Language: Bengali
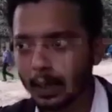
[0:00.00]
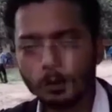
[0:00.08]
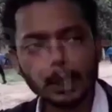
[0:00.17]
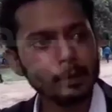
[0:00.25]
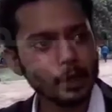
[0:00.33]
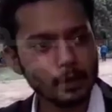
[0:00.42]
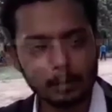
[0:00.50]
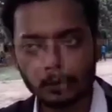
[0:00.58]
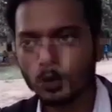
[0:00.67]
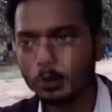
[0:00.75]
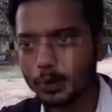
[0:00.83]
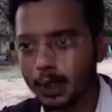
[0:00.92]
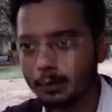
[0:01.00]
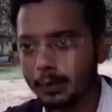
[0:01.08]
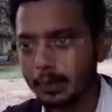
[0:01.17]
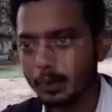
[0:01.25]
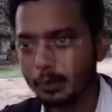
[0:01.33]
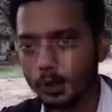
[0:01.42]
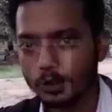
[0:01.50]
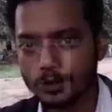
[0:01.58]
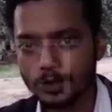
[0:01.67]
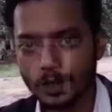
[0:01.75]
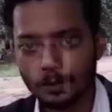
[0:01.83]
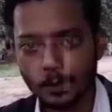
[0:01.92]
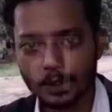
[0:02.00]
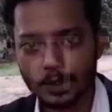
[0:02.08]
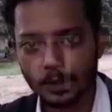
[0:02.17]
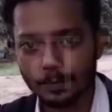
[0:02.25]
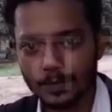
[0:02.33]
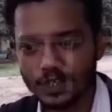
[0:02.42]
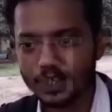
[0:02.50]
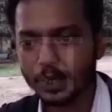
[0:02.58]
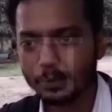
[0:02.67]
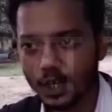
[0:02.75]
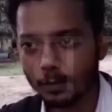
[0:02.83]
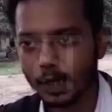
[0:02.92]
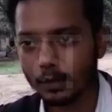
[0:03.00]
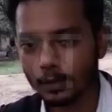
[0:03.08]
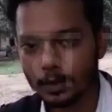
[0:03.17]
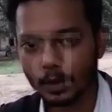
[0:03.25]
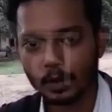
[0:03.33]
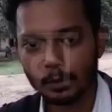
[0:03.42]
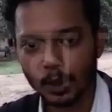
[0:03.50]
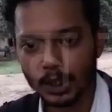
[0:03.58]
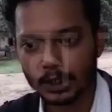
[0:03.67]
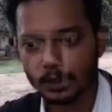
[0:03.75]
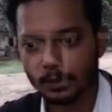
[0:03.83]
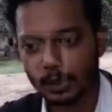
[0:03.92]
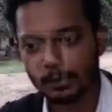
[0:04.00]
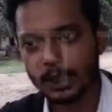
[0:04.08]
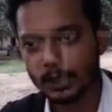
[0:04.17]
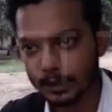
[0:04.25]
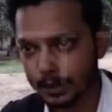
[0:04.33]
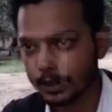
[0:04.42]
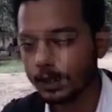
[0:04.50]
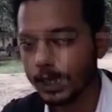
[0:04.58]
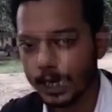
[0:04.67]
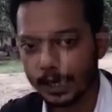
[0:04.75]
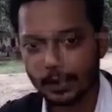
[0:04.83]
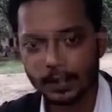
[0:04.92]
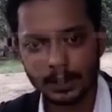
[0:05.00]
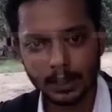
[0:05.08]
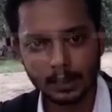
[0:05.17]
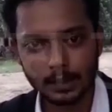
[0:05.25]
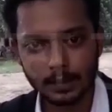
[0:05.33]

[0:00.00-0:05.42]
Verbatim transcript: আমাদের মাননীয় মুখ্য বিচার বিভাগীয় ম্যাজিস্ট্রেট মহাশয় সিজিএম সাহেব আনন্দ শঙ্কর মুখার্জি ওনার বিজলেসে হিয়ারিং হয়েছে